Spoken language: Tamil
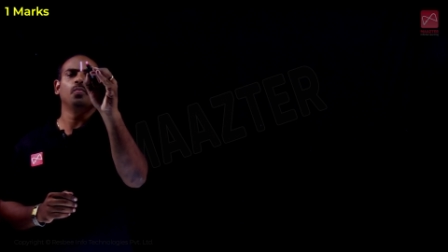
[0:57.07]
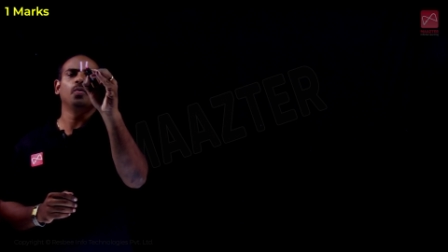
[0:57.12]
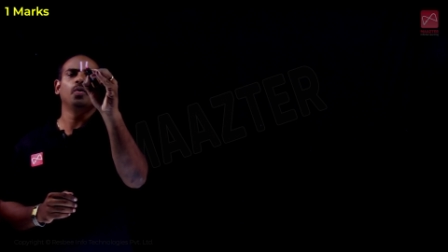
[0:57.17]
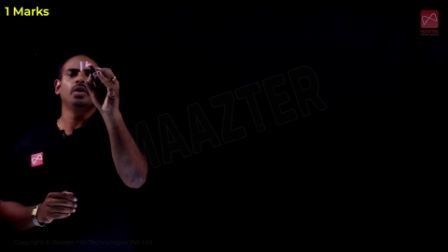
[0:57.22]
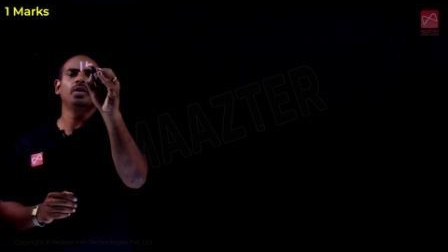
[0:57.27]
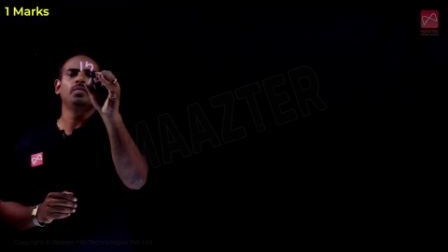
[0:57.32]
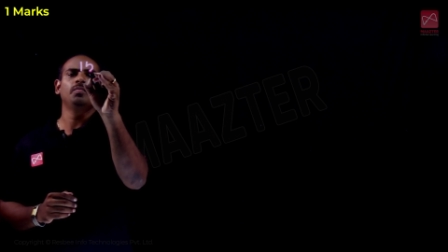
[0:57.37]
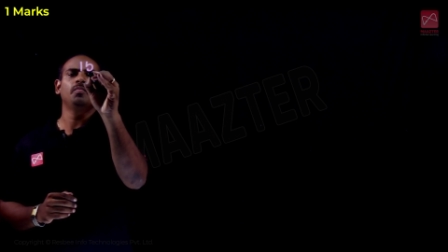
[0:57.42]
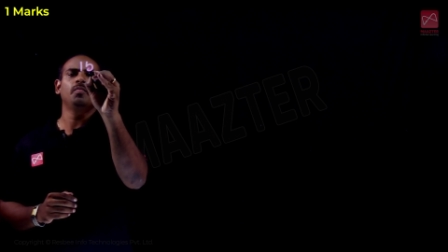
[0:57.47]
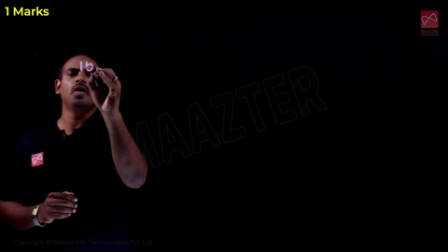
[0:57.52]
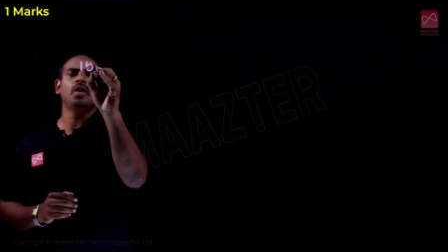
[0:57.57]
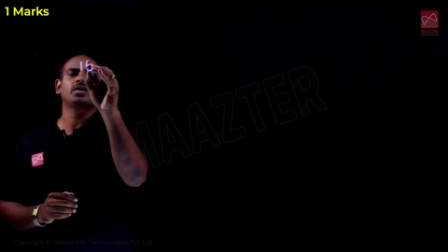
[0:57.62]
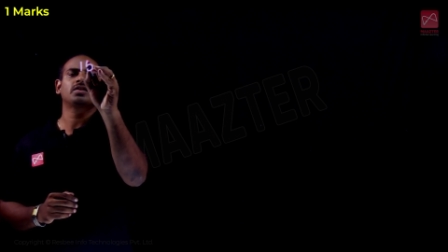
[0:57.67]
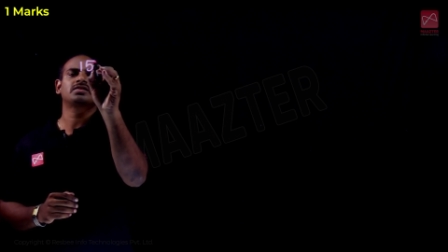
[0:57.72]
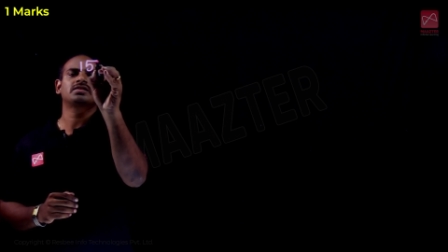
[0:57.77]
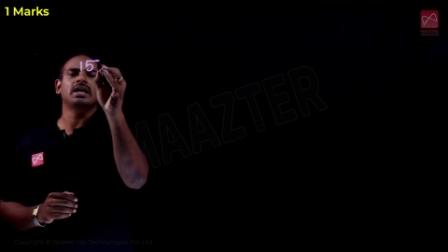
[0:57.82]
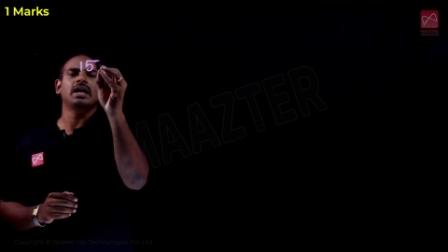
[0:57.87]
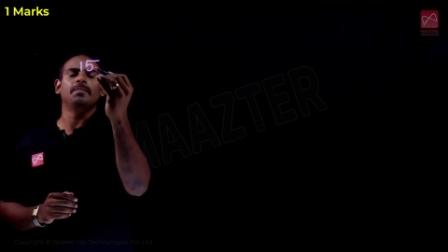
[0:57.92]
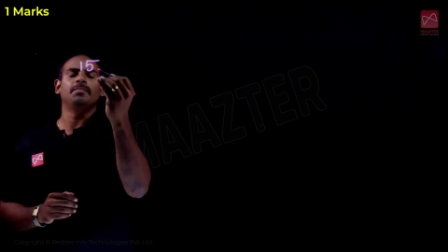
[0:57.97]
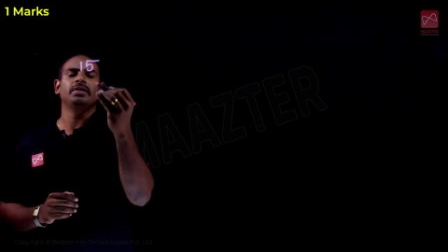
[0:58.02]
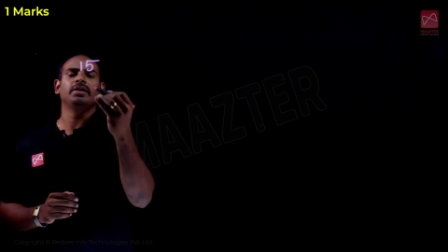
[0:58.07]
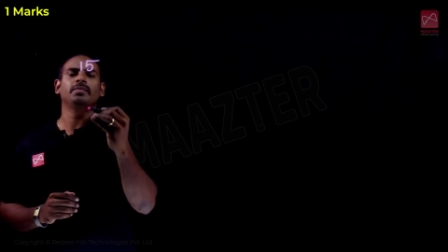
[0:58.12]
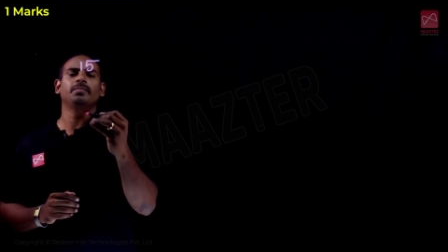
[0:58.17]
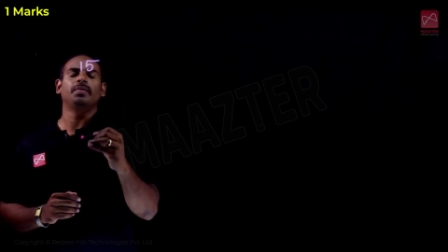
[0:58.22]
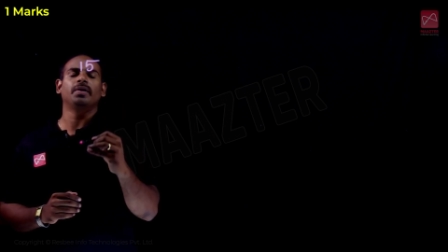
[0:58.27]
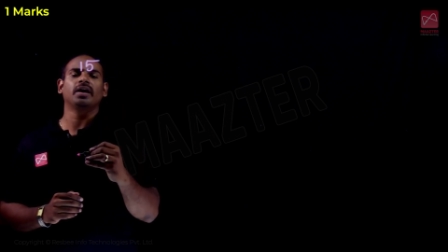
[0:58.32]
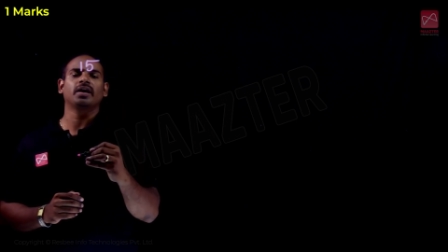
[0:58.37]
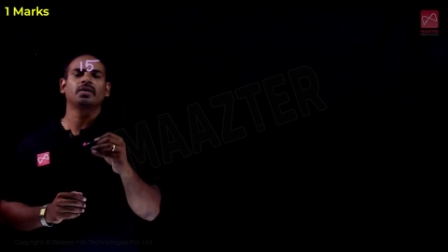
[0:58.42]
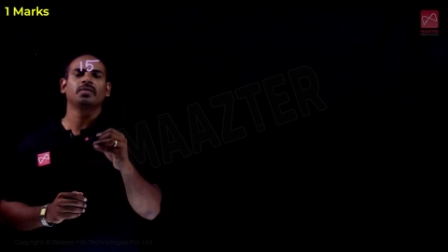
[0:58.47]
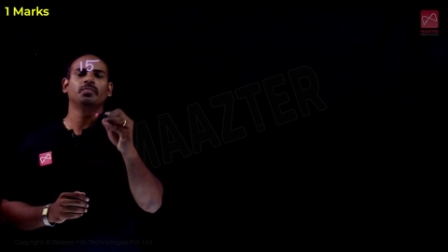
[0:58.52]
ஒன் மார்க்ஸ் அப்படின்னு
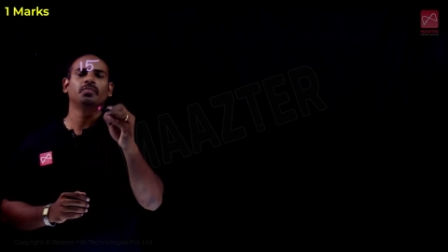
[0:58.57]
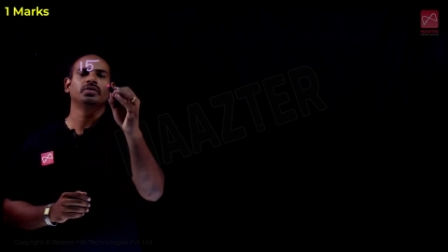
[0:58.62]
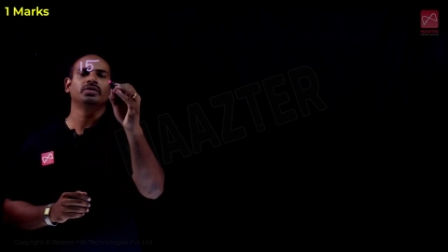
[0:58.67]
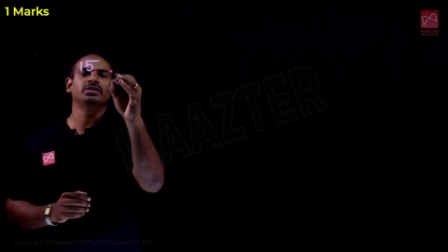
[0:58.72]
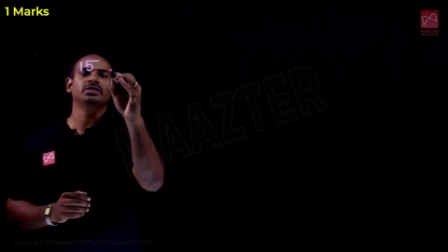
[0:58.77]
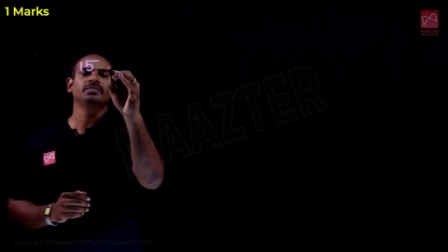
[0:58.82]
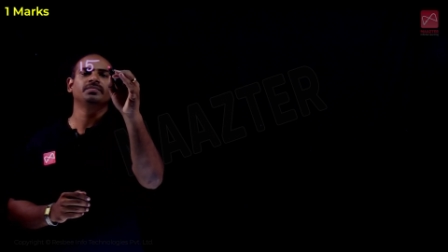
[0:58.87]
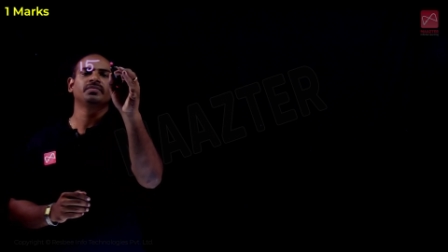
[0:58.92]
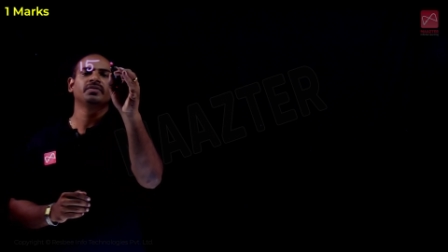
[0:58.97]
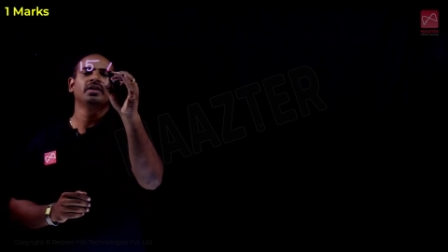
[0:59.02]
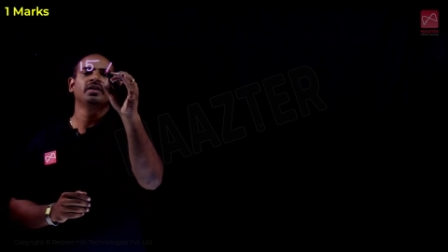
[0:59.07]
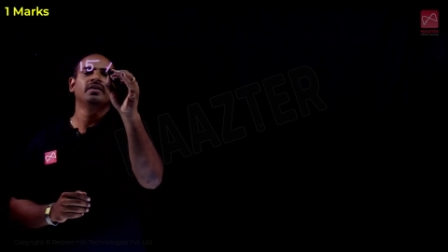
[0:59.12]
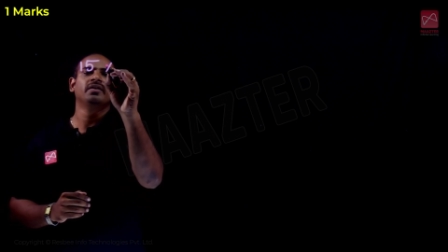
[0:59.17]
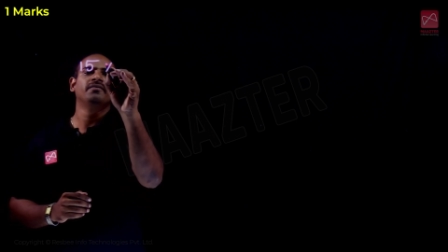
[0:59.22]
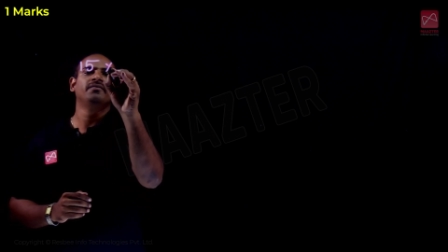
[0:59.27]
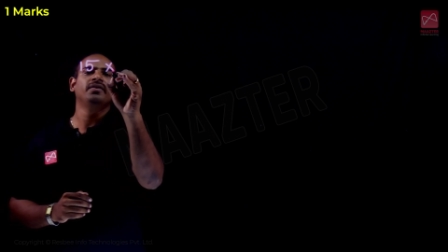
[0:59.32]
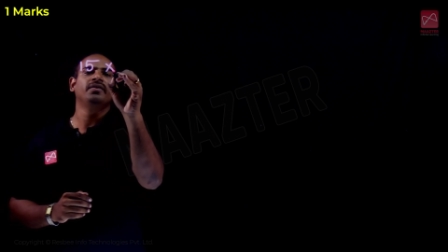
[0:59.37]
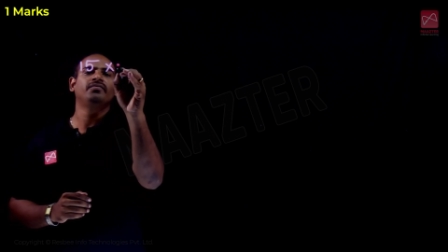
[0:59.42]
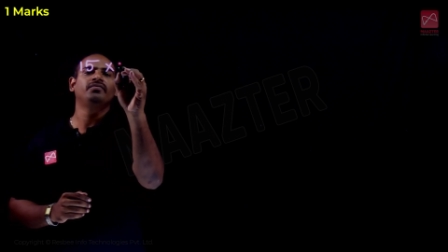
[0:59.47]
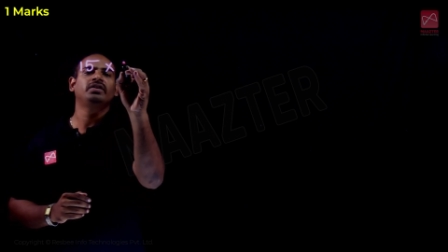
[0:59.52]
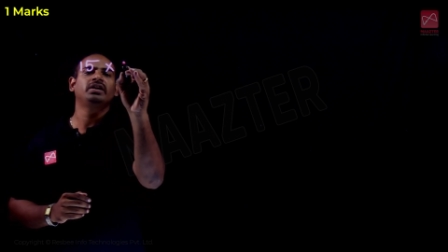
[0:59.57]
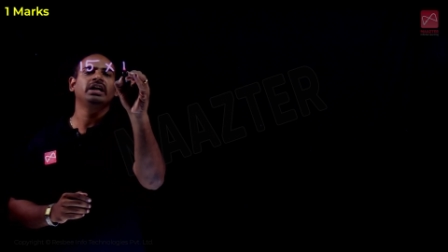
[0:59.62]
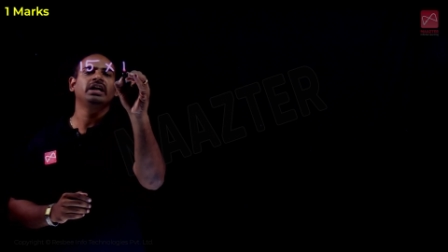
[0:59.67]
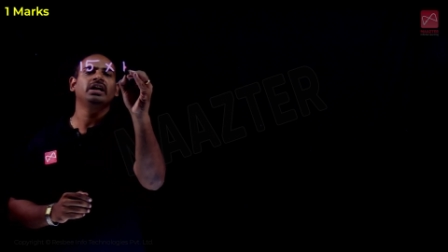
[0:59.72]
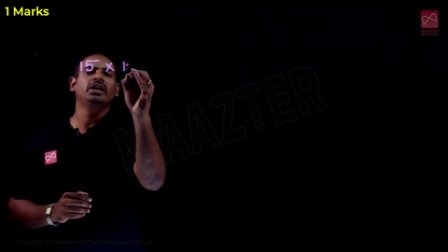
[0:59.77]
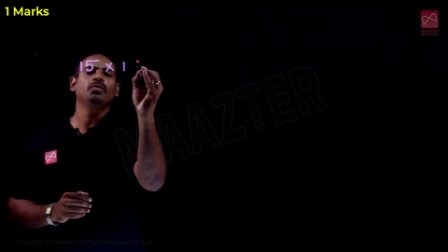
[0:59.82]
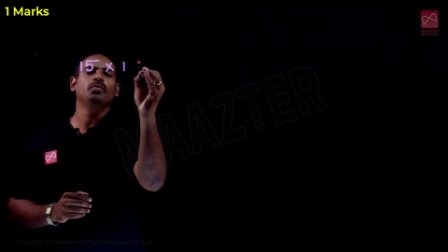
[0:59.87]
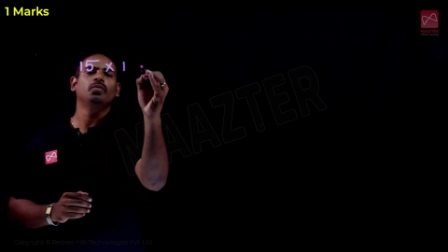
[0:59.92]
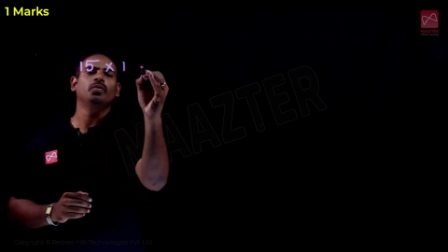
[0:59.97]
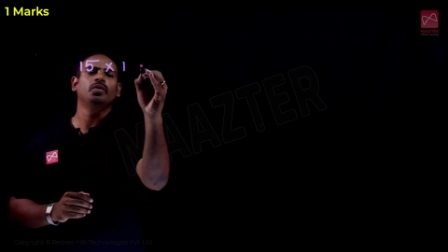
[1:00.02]
பார்க்கும்போது
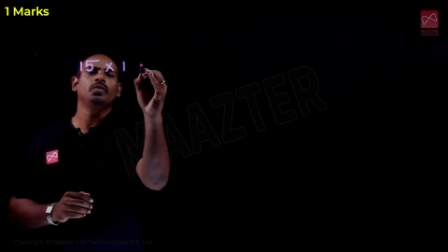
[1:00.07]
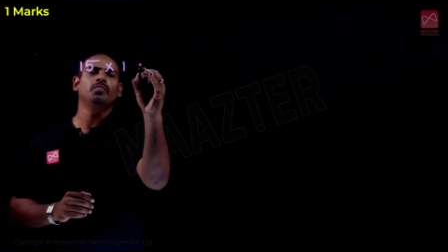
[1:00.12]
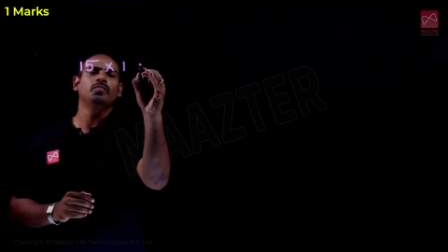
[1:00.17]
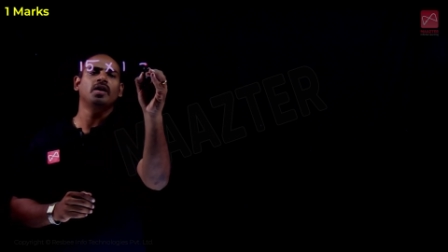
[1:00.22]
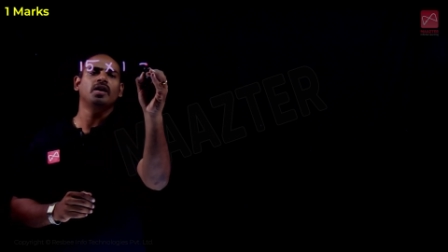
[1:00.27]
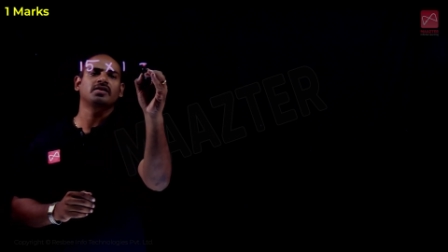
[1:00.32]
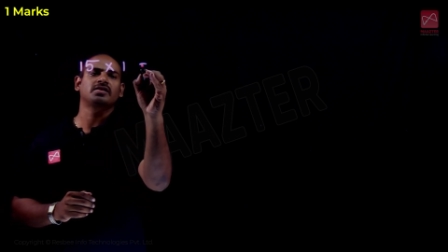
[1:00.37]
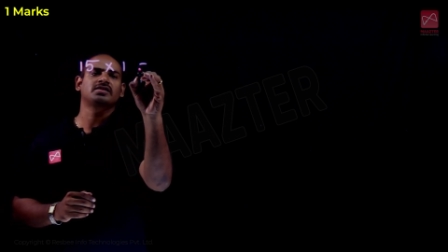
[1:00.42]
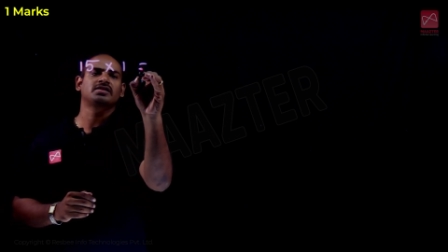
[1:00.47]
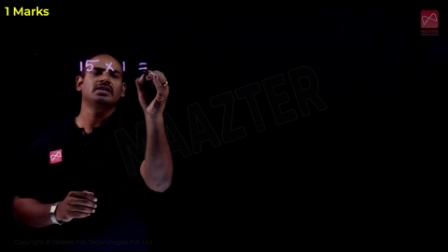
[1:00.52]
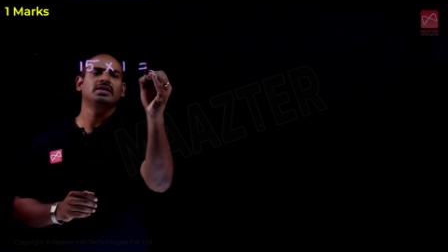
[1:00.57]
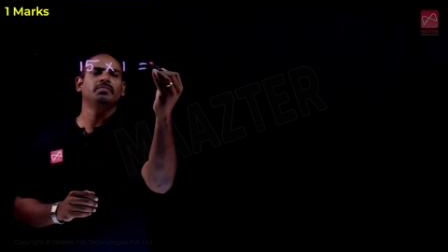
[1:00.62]
ஃபிஃப்டீன் ஒன் மார்க்ஸ்